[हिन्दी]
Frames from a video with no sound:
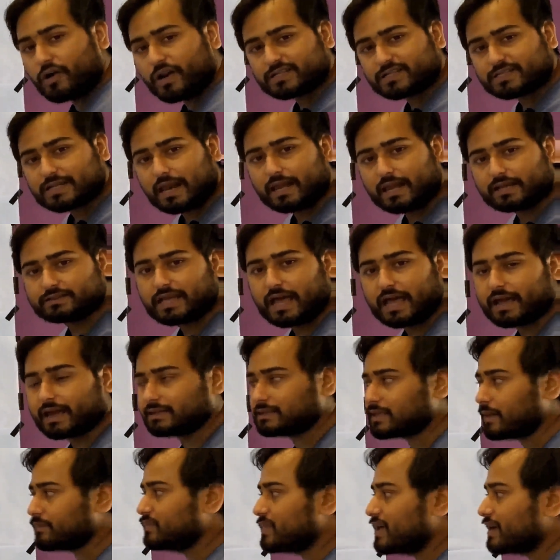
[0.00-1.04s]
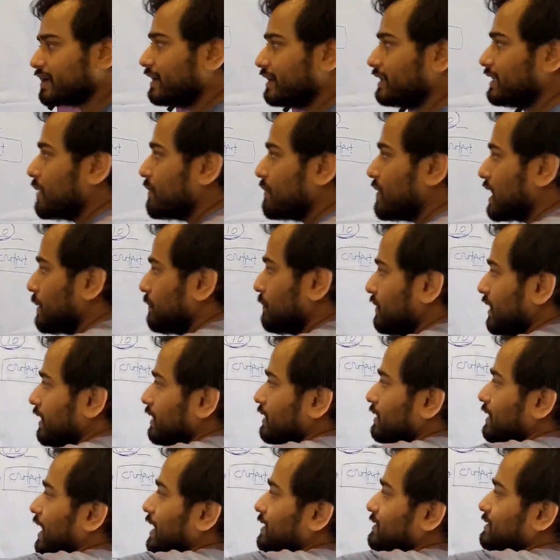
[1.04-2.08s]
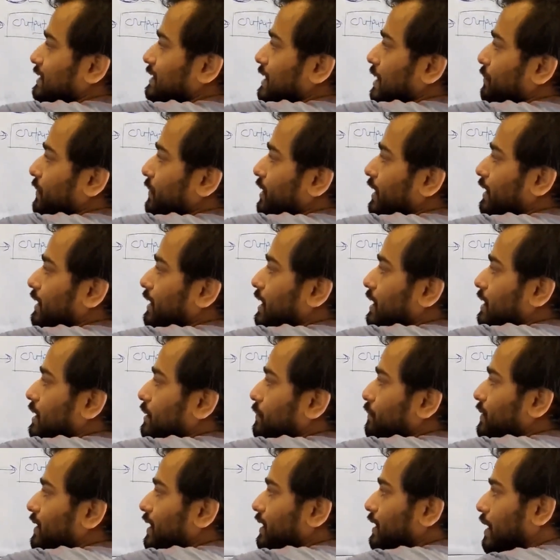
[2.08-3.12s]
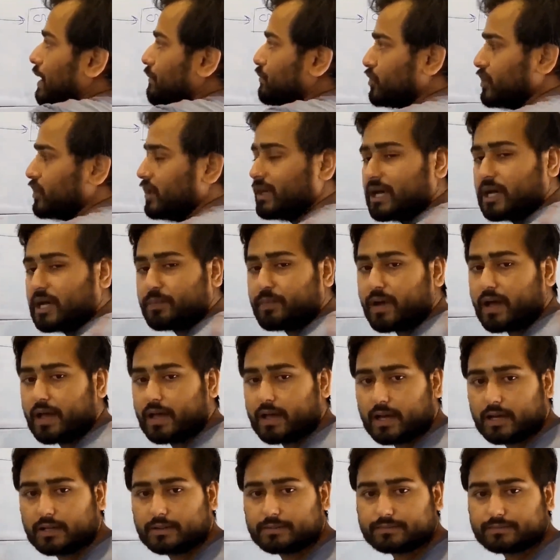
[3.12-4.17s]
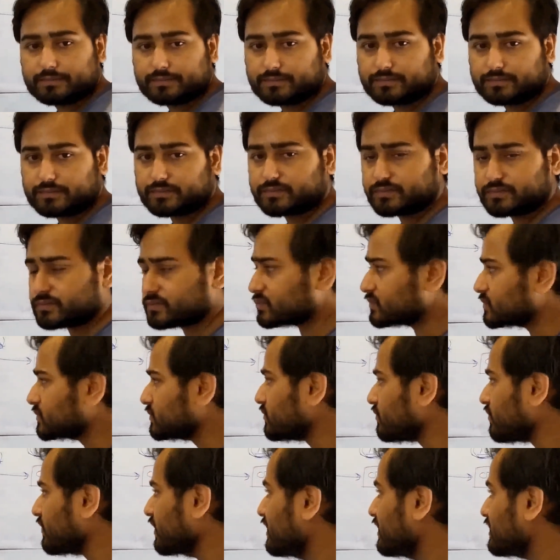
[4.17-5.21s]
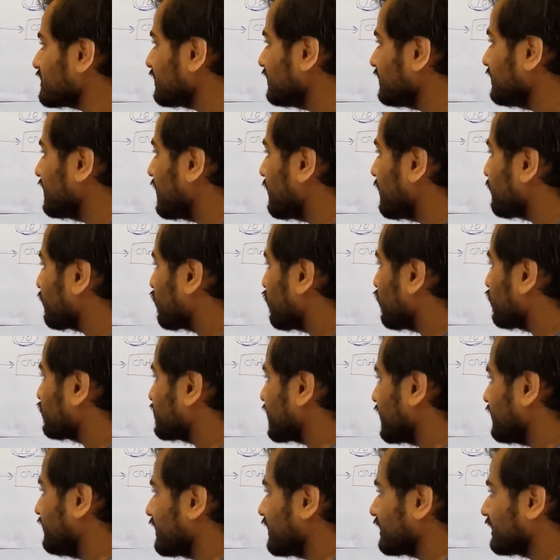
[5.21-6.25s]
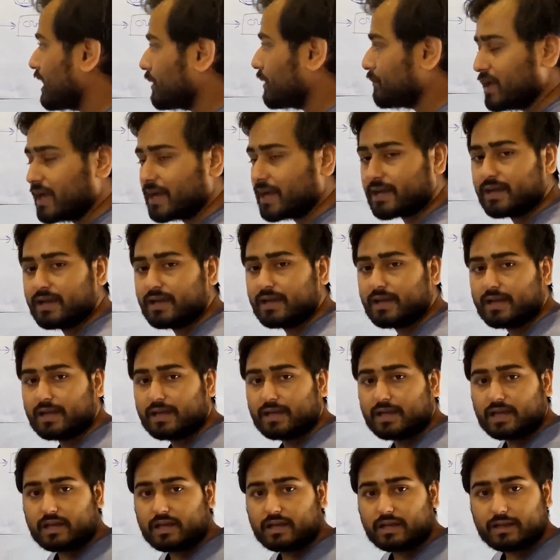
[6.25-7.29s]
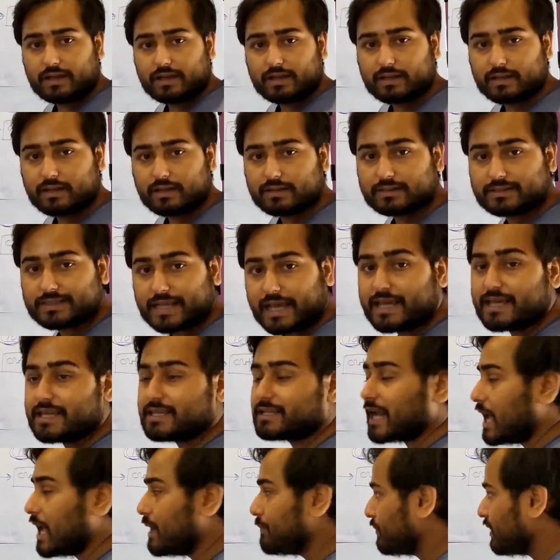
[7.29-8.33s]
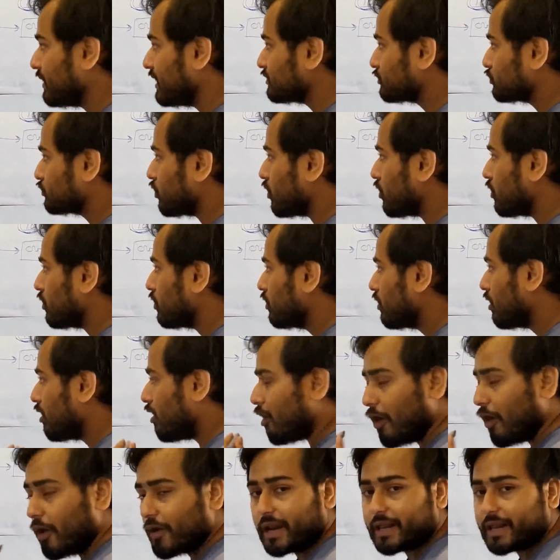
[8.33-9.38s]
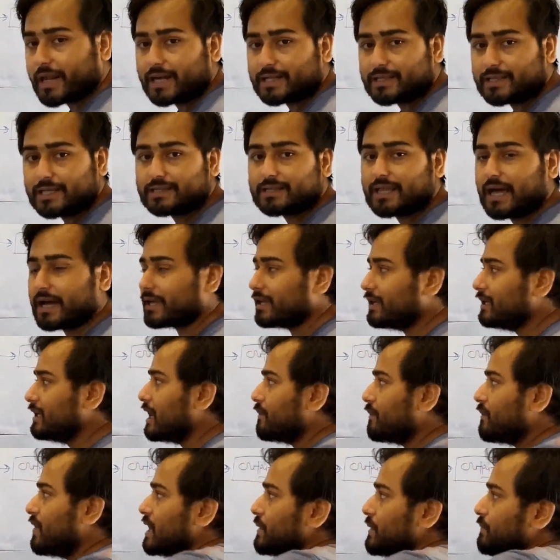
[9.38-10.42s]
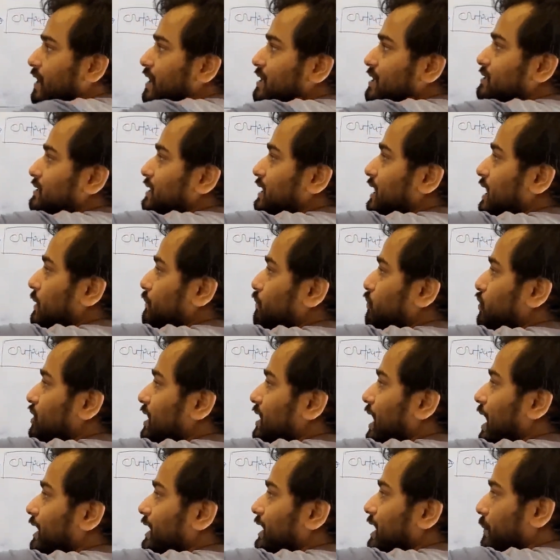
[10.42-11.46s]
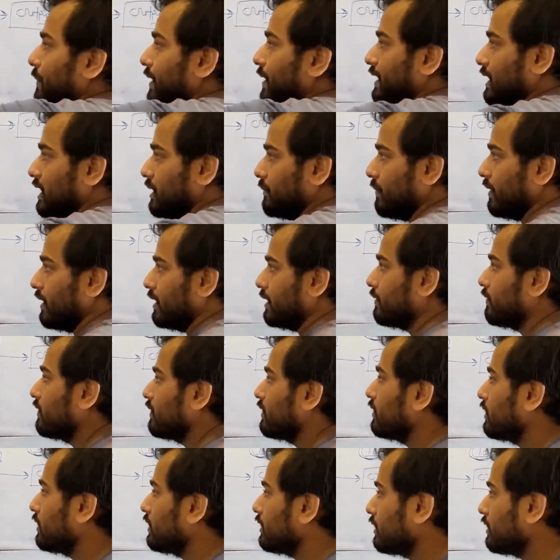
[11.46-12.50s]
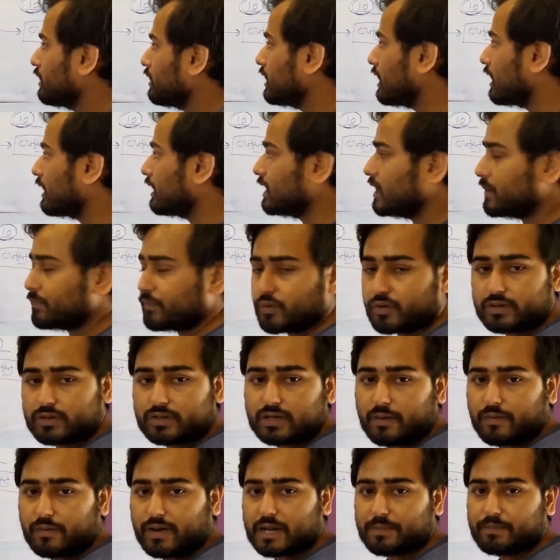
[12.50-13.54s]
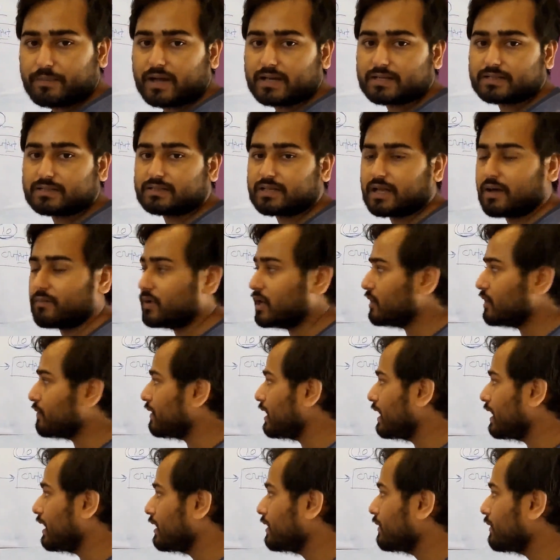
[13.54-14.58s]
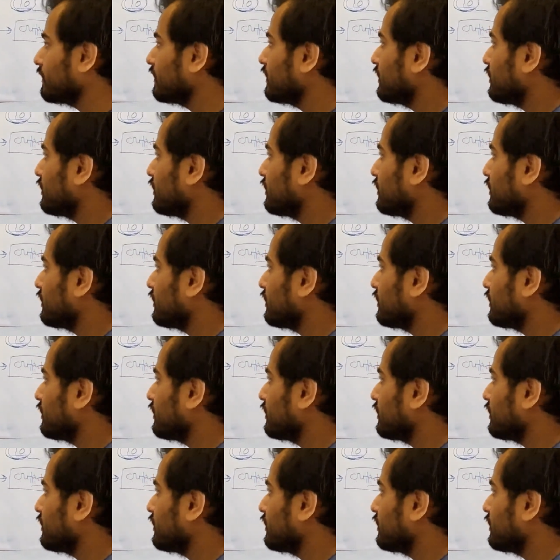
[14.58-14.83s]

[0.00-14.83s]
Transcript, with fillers: और एक्स्ट्रा लग जाएंगे तब तक के लिए हमारा प्लांट कहाँ से काम करेगा मतलब काम तो नहीं कर पाएगा इसलिए हमको चाहिए कि हम एक सही टाइम पे इसको ऑर्डर कर दें ताकि ये हमारे पास इनपुट खाली ना बैठने पाए अगर इनपुट हमारे पास अवेलेबल है